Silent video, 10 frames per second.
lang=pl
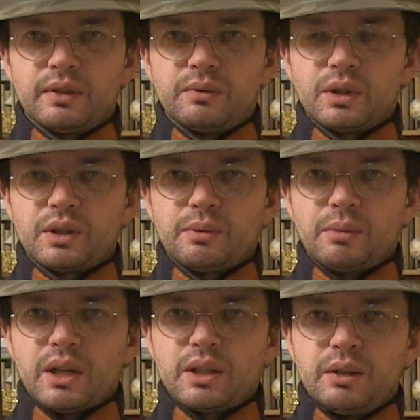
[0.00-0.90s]
Włochy są
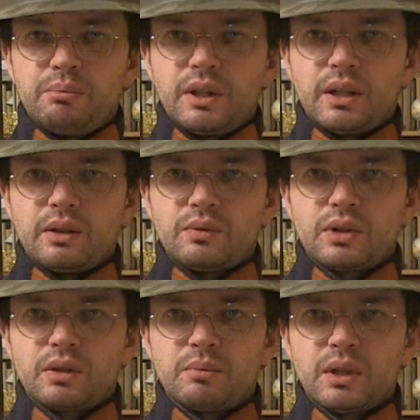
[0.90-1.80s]
bardziej
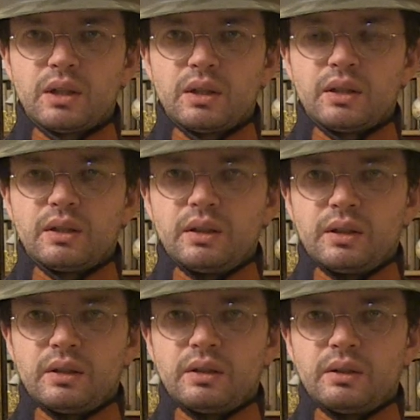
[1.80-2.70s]
pierwszym
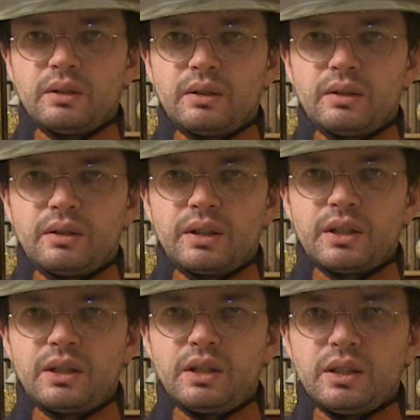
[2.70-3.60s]
E,
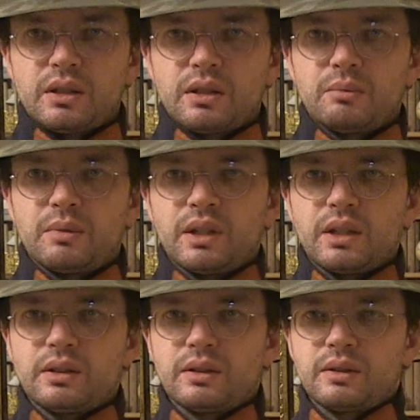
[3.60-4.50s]
najsilniejszym
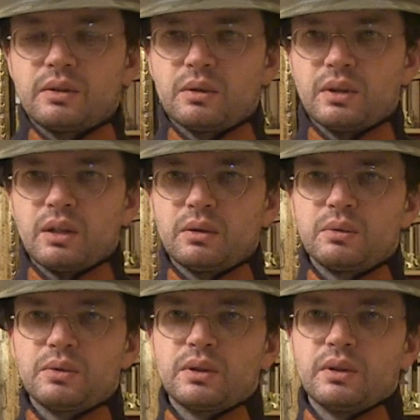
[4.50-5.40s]
naj,
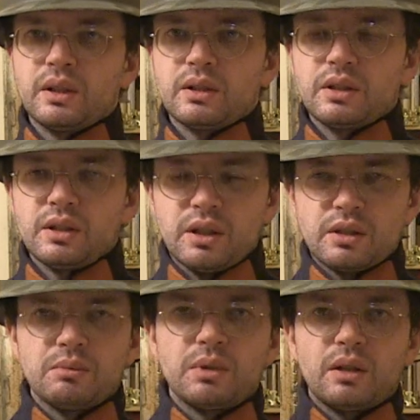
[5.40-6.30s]
narodów,
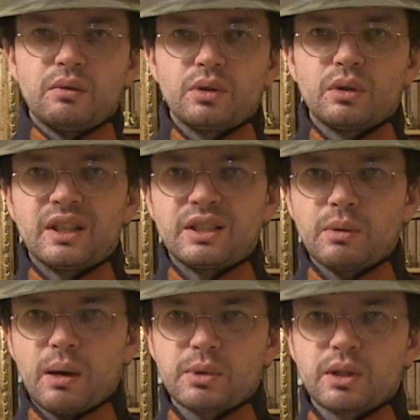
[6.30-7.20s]
najsilniejszym narodem wśród
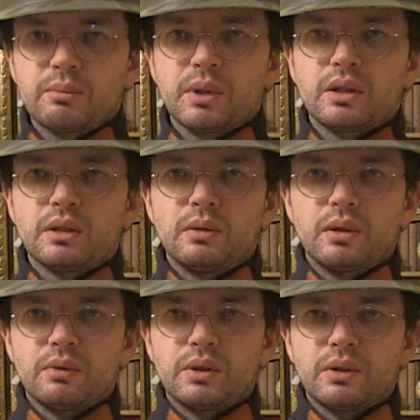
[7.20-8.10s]
najsłabszych w I i
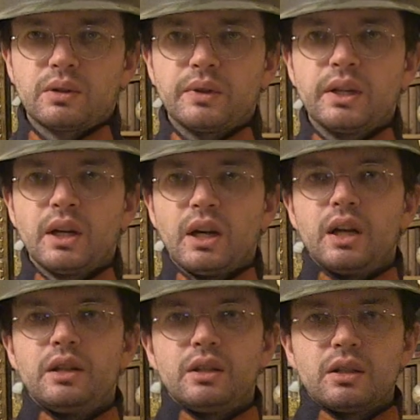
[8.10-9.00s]
II wojnie światowej
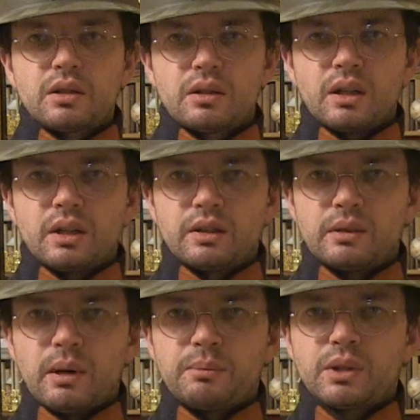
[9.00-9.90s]
niż
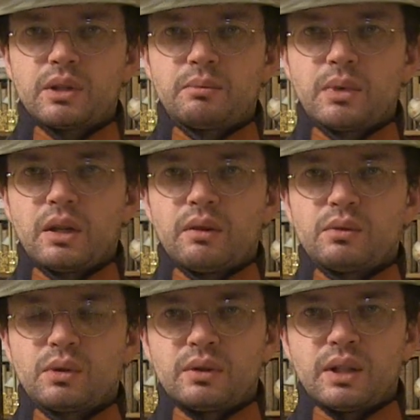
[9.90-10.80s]
najsłabszym
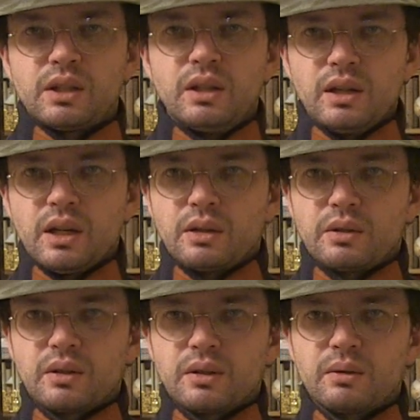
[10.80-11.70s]
wśród
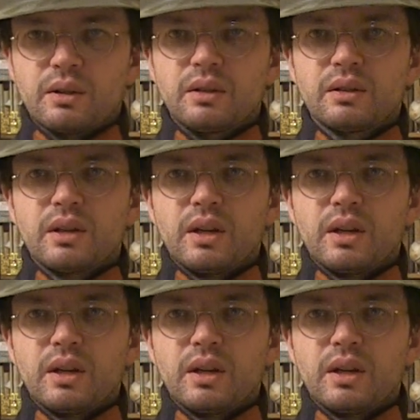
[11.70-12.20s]
najsilniejszych. Nie?